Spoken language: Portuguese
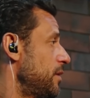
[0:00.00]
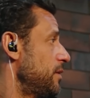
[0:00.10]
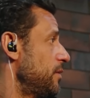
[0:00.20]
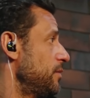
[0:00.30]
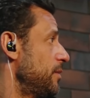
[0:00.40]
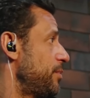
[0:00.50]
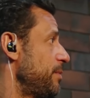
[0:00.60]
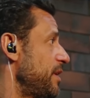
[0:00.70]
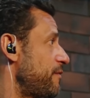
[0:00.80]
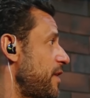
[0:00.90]
na
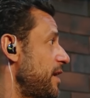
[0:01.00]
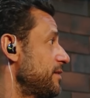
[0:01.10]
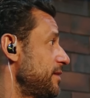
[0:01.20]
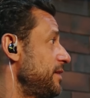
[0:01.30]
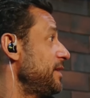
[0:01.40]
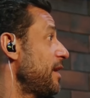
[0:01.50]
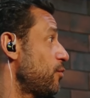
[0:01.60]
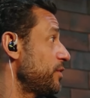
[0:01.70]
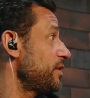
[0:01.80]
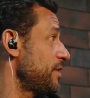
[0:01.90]
primeira fase. E
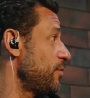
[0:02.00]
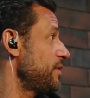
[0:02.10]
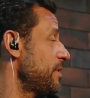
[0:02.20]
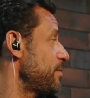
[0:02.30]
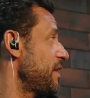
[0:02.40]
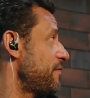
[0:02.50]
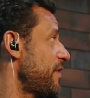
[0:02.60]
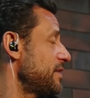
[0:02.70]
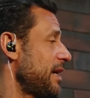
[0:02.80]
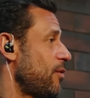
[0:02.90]
aconteceu isso na primeira
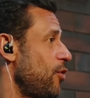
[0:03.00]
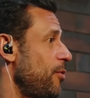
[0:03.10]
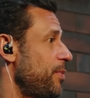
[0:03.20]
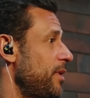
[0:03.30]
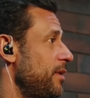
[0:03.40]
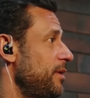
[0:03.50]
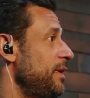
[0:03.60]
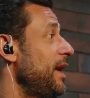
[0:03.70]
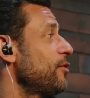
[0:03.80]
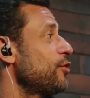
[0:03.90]
fase na Copa,
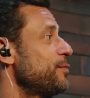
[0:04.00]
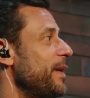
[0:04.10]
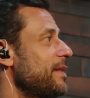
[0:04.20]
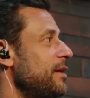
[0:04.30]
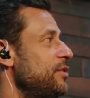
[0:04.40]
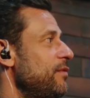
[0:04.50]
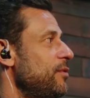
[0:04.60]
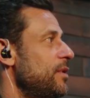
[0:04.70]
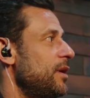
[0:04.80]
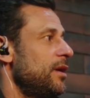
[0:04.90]
e a nossa expectativa
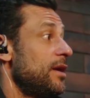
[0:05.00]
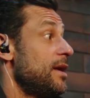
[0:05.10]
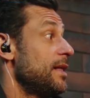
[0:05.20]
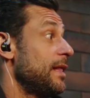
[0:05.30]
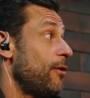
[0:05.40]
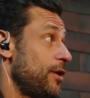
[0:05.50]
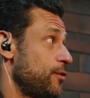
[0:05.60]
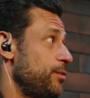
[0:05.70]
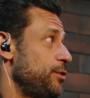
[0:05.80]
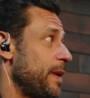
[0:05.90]
era o quê? Na hora
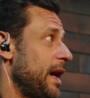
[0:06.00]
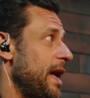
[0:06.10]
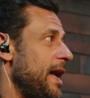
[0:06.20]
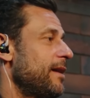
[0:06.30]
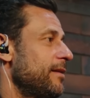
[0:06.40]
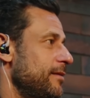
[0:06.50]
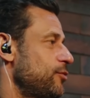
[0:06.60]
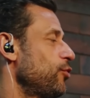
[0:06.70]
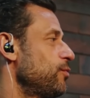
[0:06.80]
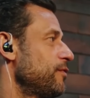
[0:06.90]
que o bicho pegar,
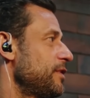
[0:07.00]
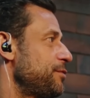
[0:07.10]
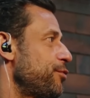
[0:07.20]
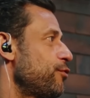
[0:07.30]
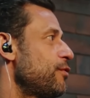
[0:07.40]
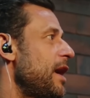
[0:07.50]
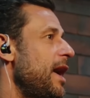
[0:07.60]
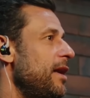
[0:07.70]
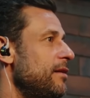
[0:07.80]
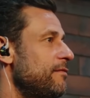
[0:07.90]
todo mundo vai se
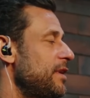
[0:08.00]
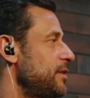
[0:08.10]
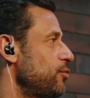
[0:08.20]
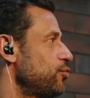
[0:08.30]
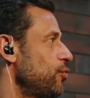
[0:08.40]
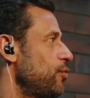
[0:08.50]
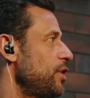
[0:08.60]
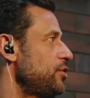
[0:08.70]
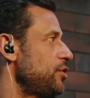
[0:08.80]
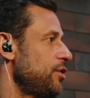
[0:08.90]
procurar, vai ter um jogo
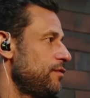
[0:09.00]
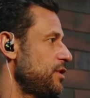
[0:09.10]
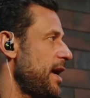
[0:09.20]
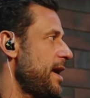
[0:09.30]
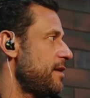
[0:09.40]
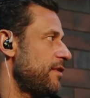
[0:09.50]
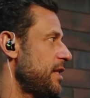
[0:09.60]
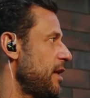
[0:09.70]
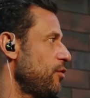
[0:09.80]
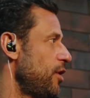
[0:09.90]
coletivo e já era, vai
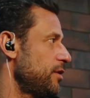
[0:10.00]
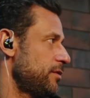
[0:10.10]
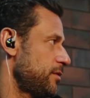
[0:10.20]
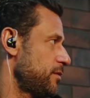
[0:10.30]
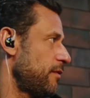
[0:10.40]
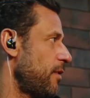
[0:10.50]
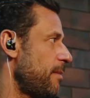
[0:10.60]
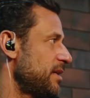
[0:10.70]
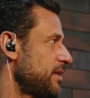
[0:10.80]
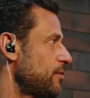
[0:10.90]
dar a nós. Nós vamos
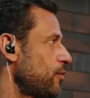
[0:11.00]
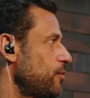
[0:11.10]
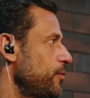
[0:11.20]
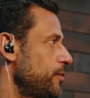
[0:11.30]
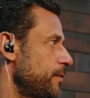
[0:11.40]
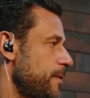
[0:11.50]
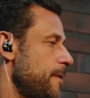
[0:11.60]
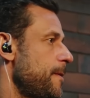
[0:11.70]
amassar todo mundo.